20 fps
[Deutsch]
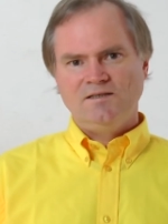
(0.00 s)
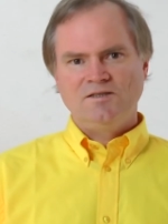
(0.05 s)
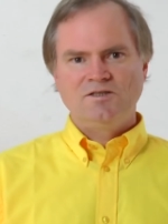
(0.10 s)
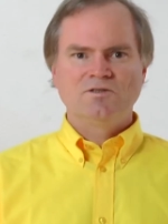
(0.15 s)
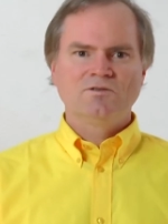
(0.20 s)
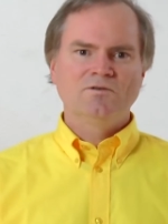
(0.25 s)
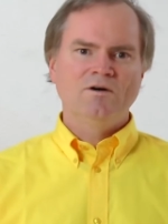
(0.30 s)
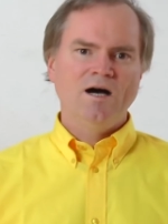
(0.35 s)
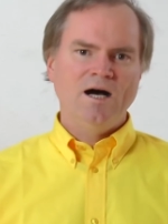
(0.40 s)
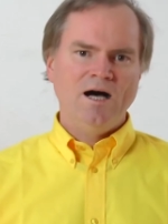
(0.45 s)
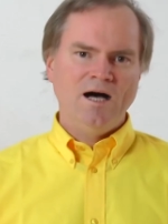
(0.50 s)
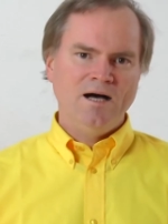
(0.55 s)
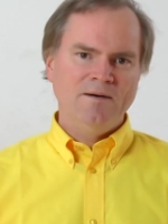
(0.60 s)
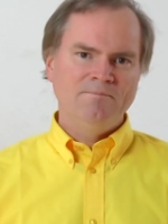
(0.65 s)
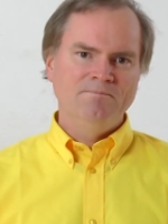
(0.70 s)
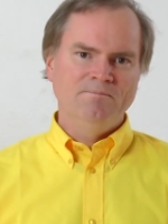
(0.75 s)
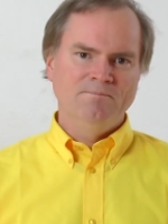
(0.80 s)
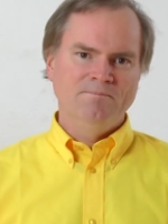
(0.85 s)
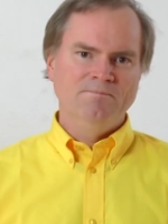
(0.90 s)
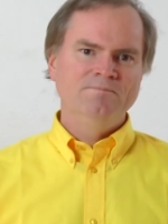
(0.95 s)
zu
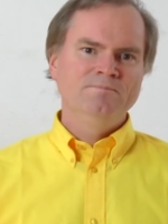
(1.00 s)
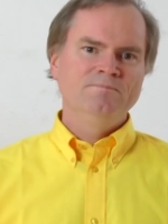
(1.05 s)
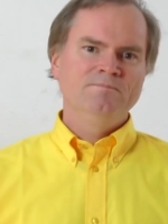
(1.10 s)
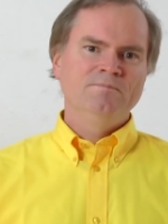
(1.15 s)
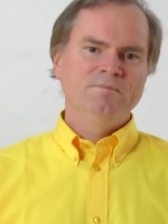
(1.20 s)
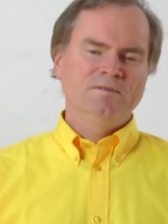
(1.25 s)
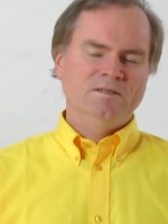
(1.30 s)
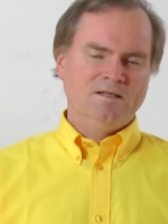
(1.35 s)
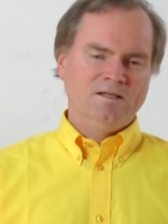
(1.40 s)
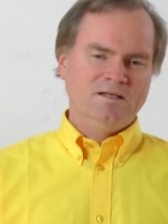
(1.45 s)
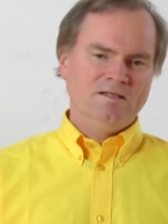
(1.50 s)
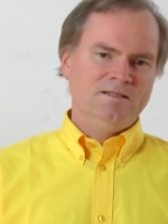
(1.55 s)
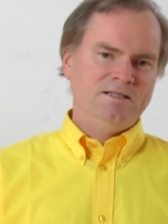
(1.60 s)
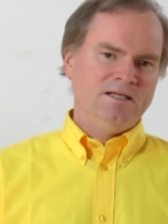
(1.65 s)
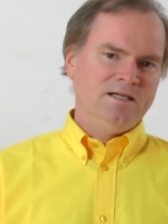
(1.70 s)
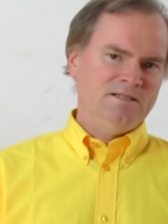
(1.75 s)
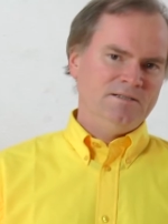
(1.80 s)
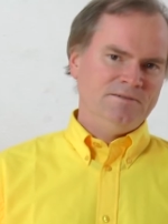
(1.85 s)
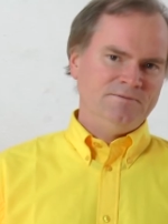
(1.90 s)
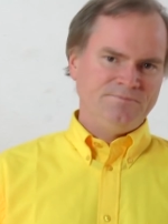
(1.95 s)
haben. Hm,
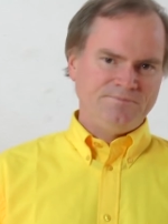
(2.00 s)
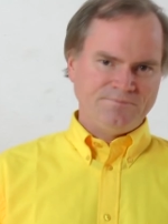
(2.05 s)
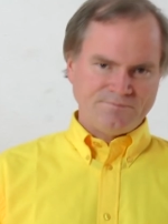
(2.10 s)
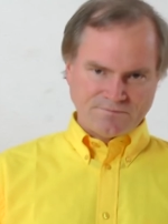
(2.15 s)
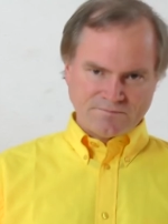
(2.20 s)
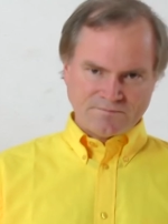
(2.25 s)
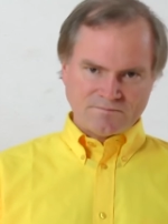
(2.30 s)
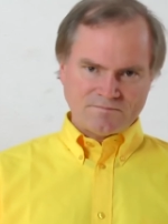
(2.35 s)
denn